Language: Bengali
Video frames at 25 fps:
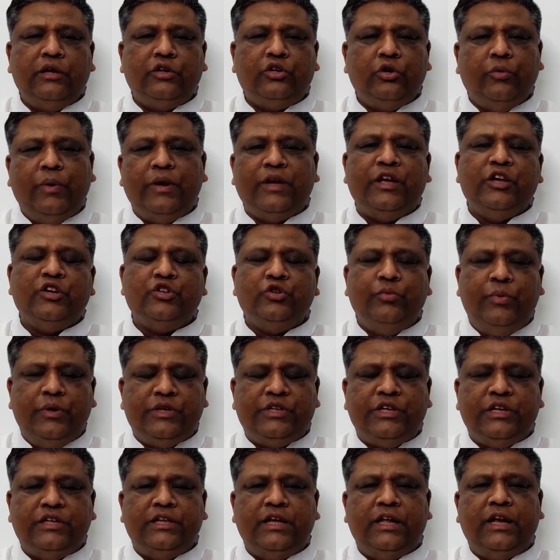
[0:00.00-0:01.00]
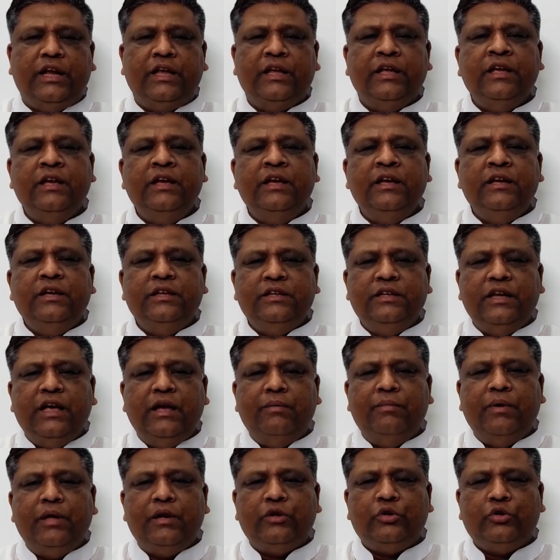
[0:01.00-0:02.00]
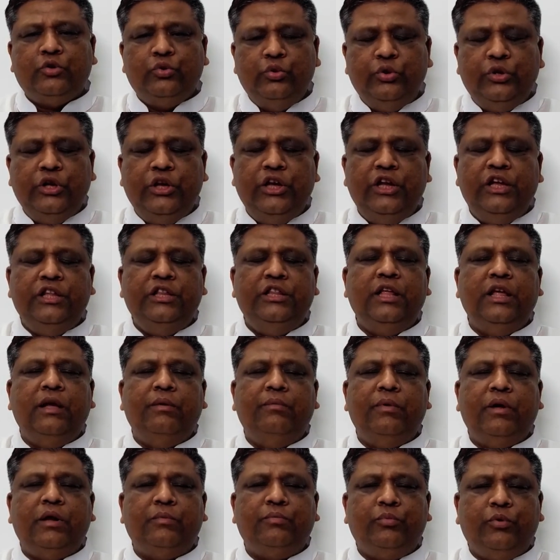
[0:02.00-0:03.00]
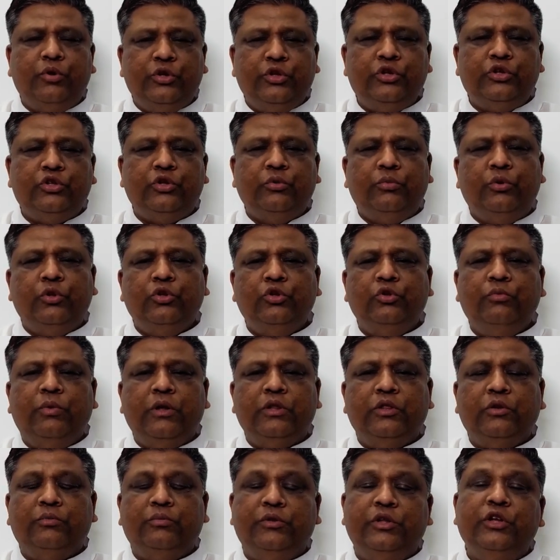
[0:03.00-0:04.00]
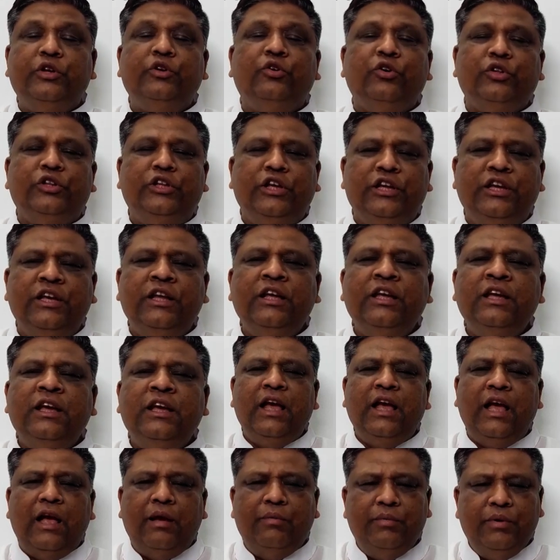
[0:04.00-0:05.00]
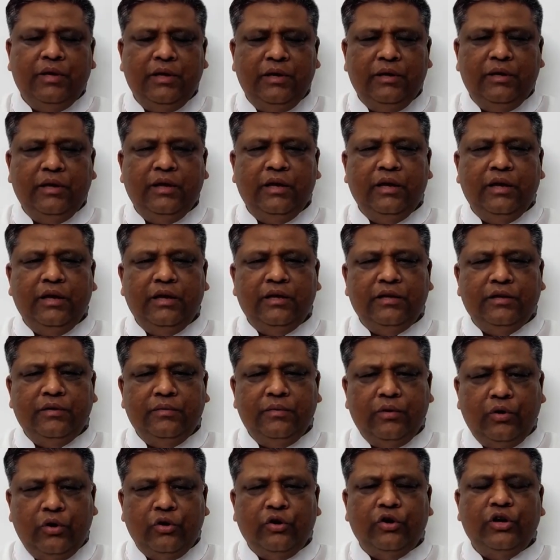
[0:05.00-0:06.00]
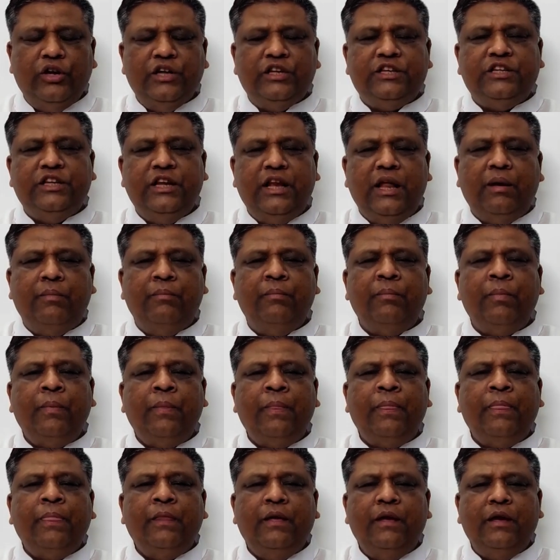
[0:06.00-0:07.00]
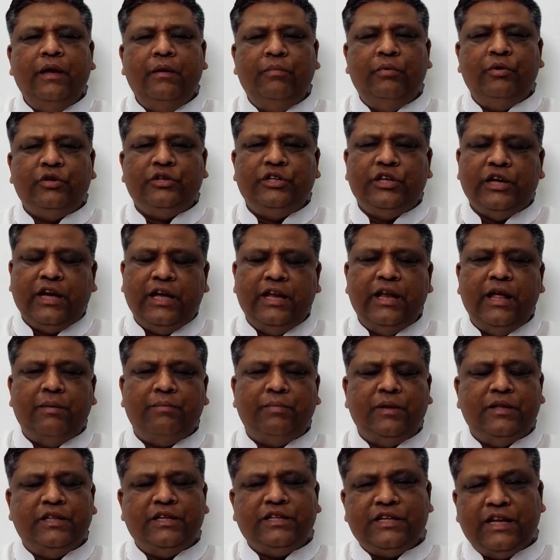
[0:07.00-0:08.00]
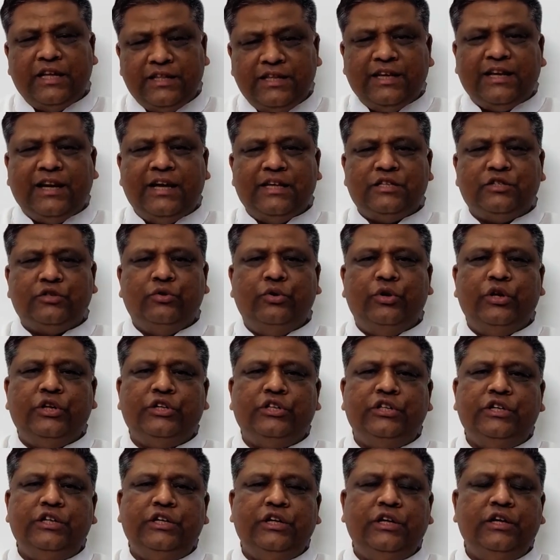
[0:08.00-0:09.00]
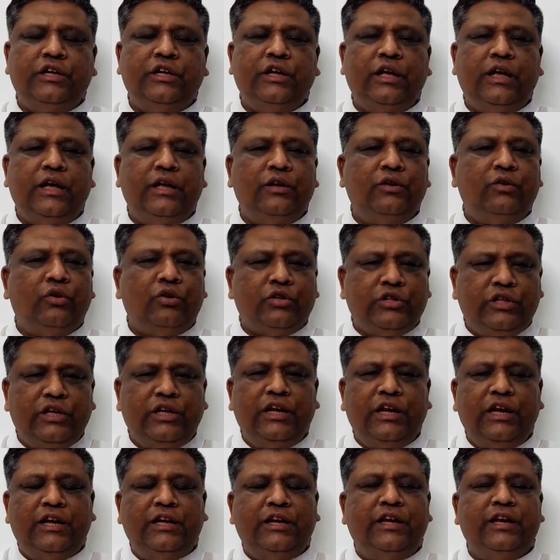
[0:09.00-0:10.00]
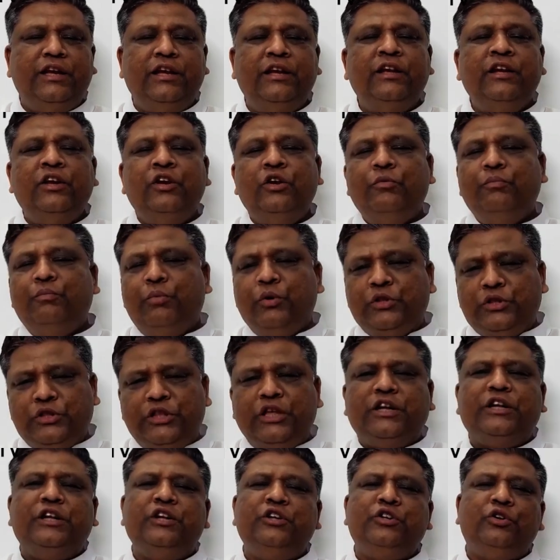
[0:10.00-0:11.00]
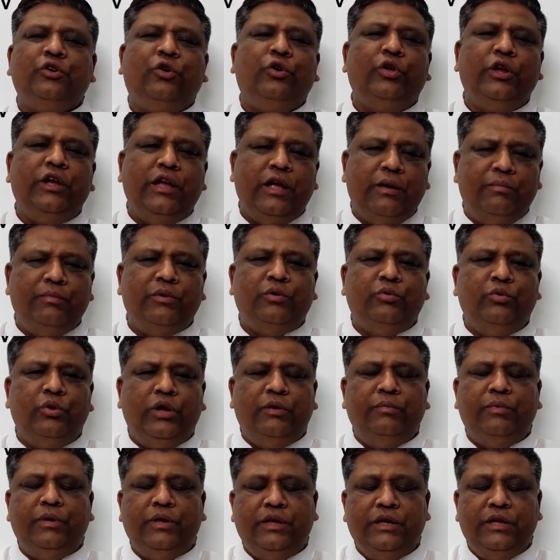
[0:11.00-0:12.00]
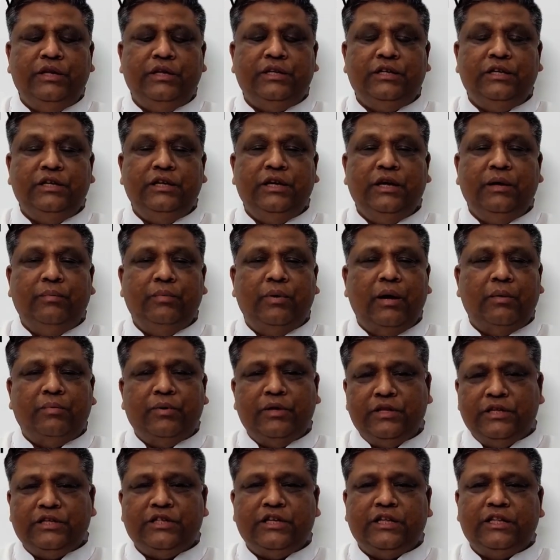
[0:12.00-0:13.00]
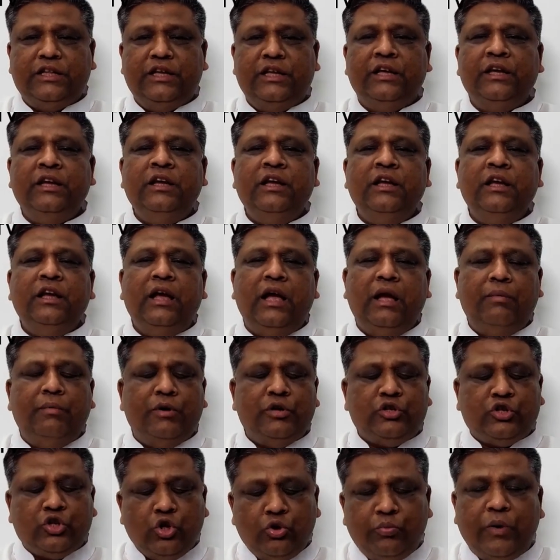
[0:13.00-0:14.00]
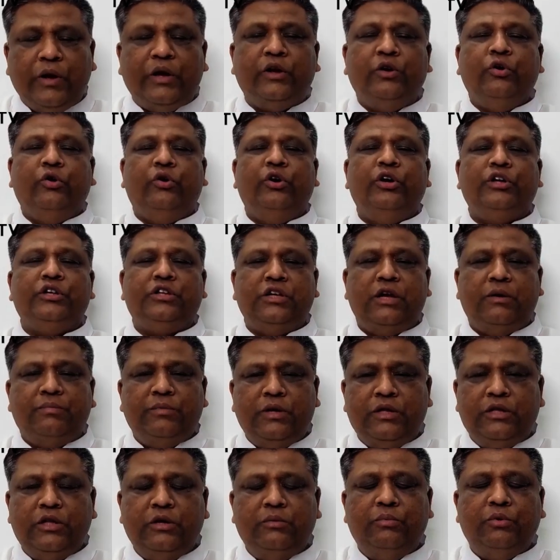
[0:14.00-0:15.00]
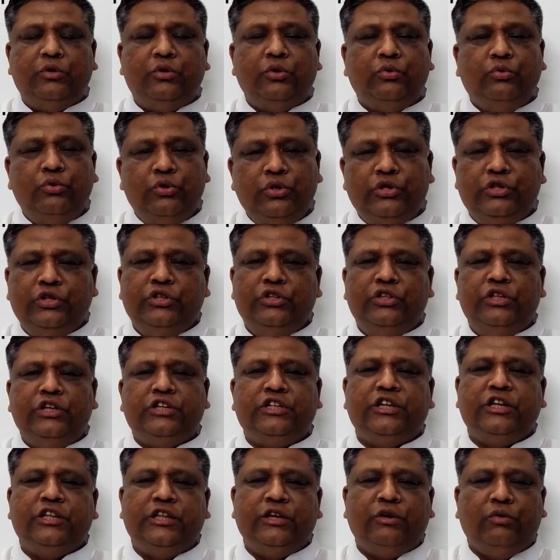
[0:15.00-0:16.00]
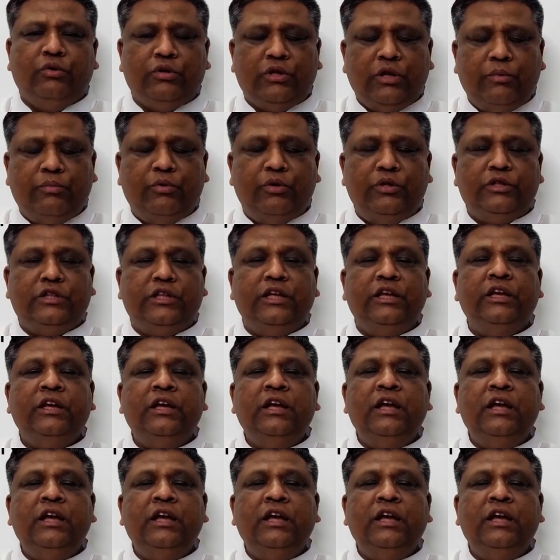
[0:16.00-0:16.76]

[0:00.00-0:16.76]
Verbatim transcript: সবাইকে শুভেচ্ছা জানাই যে আমার শরীর আমার পরিচিত বন্ধু বান্ধব দীর্ঘদিন আমি লন্ডনে ছিলাম এবং সেখানে আপনাদের সাথে কাজ করেছি এই নর্থ ইংল্যান্ডে প্রত্যেকটি শহরেই আমি ঘুরে বেরিয়েছি এবং আপনাদের সাথে আমার সৌভাগ্য হয়েছে আপনাদের মতো গুণীজনদের সাথে কথা বলতে